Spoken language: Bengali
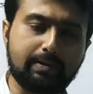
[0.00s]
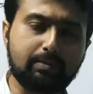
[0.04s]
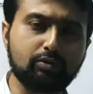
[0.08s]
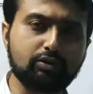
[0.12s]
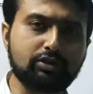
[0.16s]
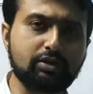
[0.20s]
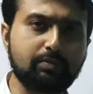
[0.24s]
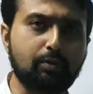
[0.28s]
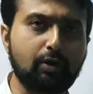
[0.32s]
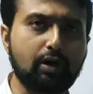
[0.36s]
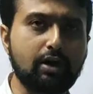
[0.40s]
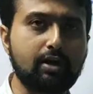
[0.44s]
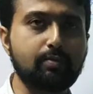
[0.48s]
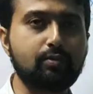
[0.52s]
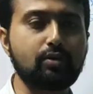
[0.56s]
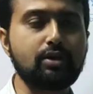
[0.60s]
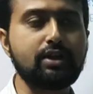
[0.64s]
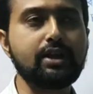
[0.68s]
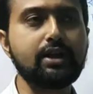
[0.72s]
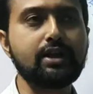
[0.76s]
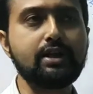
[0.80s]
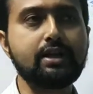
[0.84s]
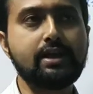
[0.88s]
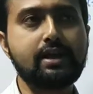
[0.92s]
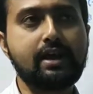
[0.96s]
মধ্যে বরাবরই
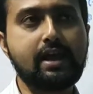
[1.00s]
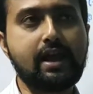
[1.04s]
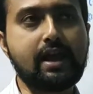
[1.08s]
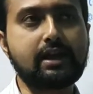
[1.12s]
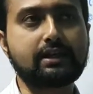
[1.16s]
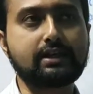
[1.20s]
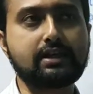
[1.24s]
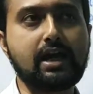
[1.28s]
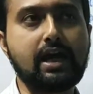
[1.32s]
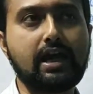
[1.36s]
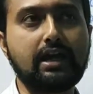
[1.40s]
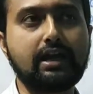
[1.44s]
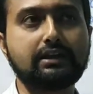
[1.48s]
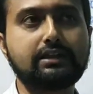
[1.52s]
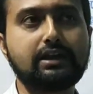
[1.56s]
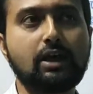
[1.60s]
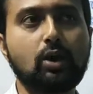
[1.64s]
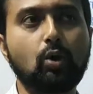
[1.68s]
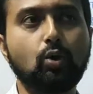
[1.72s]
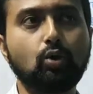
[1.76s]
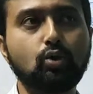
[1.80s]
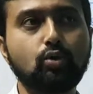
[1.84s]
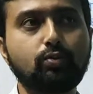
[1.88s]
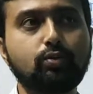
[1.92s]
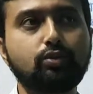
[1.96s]
একটা আলাদা
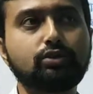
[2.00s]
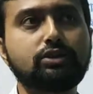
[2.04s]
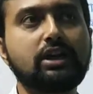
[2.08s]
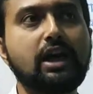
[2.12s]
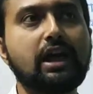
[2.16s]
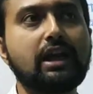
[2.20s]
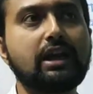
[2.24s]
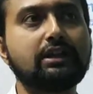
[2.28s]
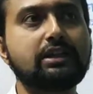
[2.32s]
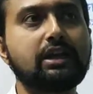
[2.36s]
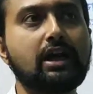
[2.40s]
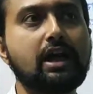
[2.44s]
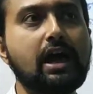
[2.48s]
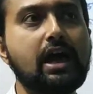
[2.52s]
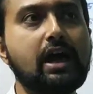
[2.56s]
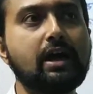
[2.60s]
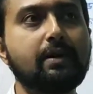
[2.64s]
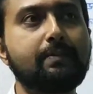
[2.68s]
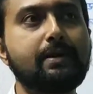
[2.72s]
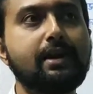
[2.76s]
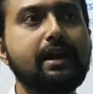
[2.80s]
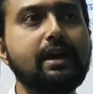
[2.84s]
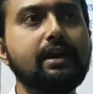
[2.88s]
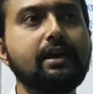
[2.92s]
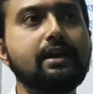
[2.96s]
অনুভূতি আলাদা
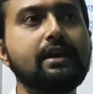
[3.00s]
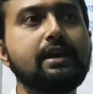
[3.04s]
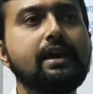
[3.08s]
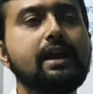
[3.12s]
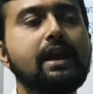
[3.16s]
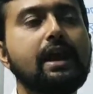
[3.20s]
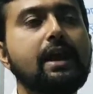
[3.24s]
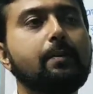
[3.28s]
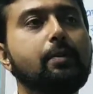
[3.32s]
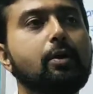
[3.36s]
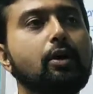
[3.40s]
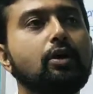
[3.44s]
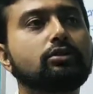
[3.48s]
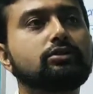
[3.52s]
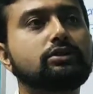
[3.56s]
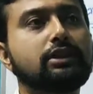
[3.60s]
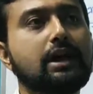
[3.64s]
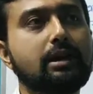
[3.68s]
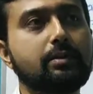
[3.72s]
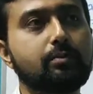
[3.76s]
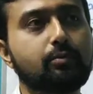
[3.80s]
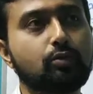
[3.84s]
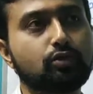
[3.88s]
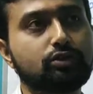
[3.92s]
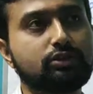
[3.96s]
আবেগ এবং
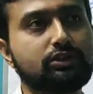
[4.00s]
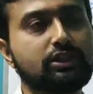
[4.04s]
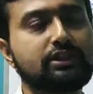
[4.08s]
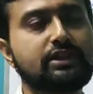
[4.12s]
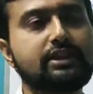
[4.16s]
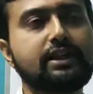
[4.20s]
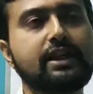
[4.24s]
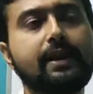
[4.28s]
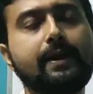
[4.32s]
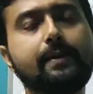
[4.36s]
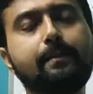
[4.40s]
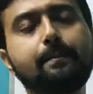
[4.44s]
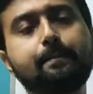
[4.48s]
তার মধ্যে দিয়ে